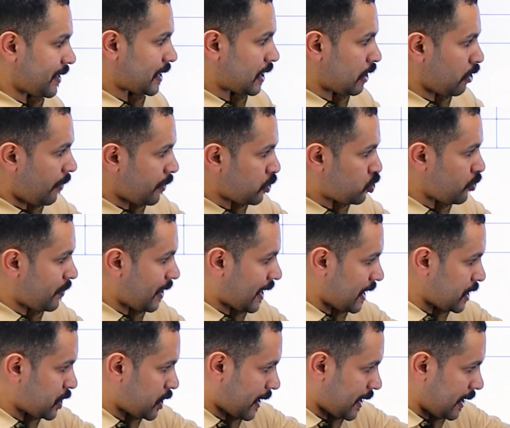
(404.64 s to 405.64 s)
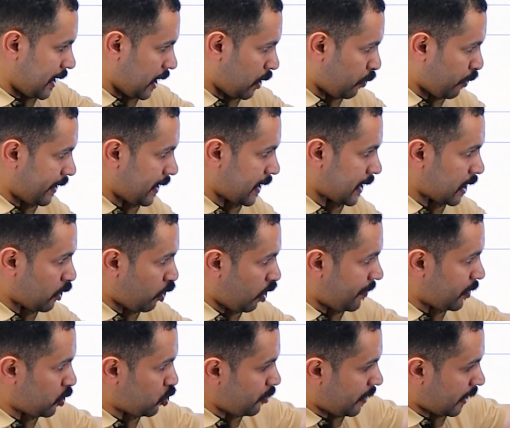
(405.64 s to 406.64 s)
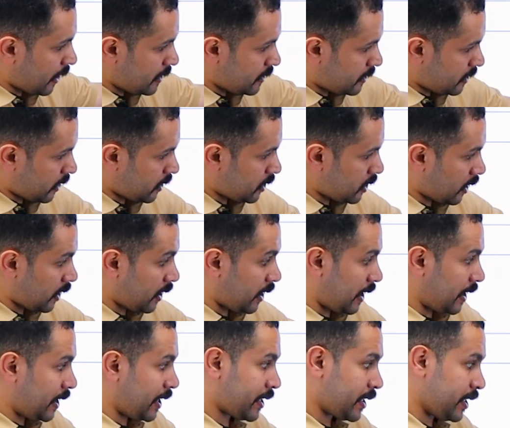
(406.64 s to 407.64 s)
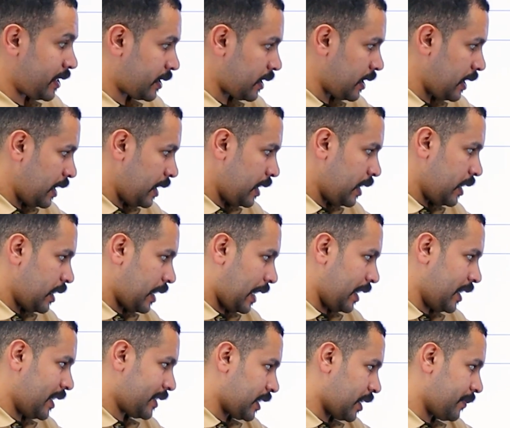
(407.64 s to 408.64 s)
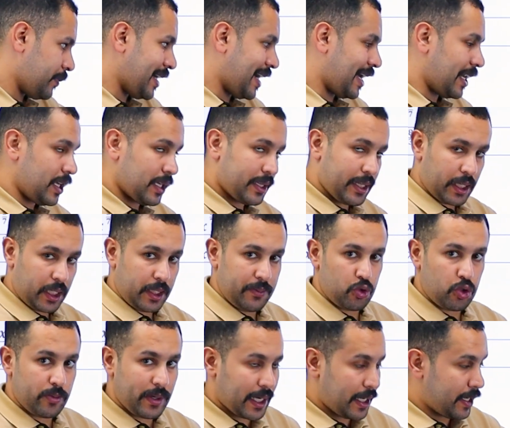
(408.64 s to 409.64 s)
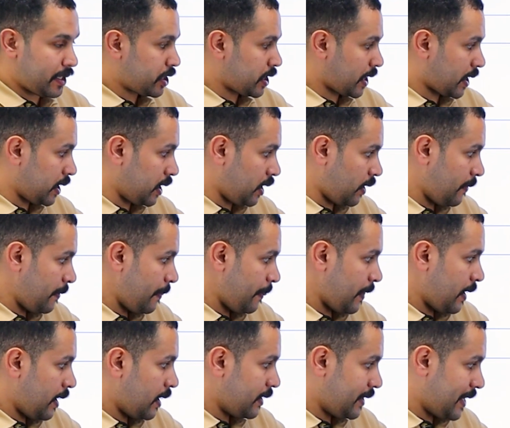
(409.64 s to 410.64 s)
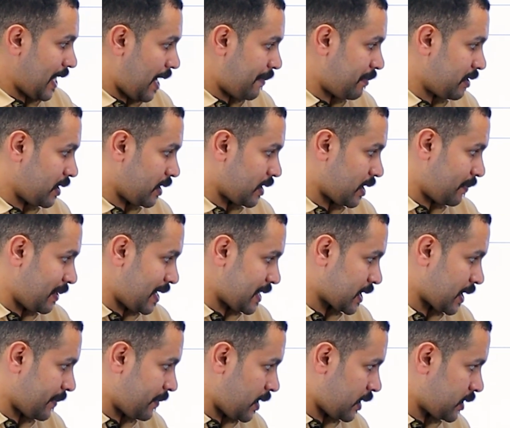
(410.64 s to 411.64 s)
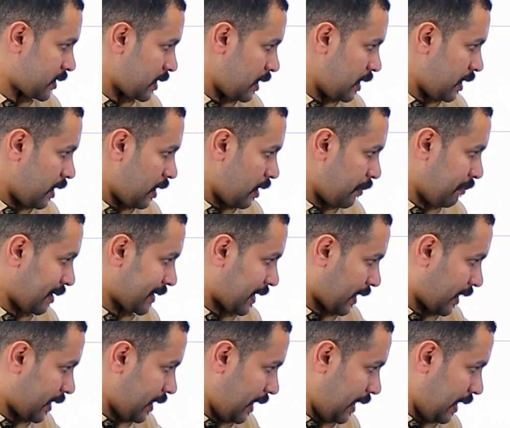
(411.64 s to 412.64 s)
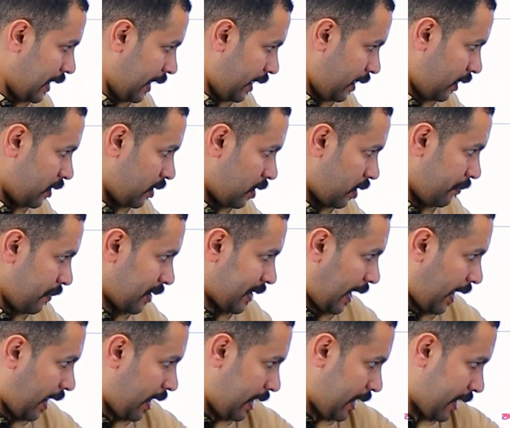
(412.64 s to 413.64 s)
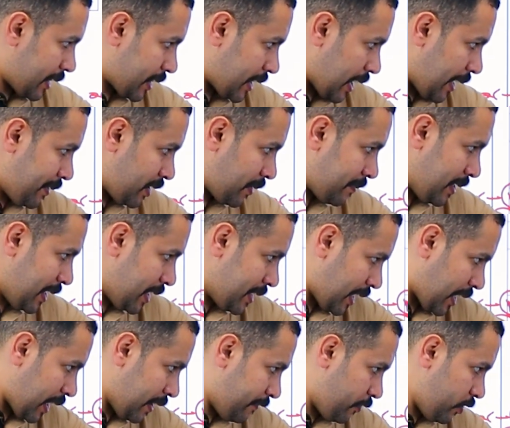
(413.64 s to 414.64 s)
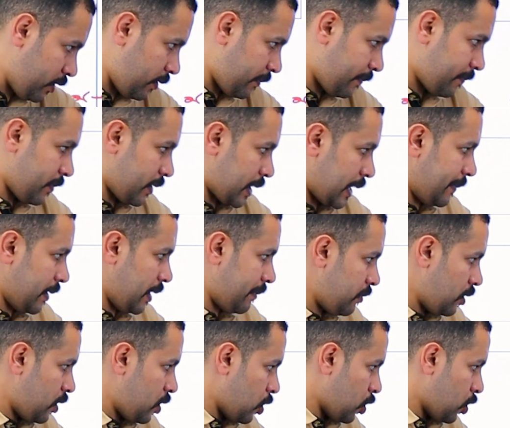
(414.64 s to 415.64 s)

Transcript: الثوابت شو ما كان شكلها يا اخوان الثوابت شو ما كان شكلها عليها كيت عليها تربيع عليها تكعيب شو ما كان شكلها دايما اذا ملزقه باكس بطقع لها بطقع للثابت ما لي دخل فيه تمام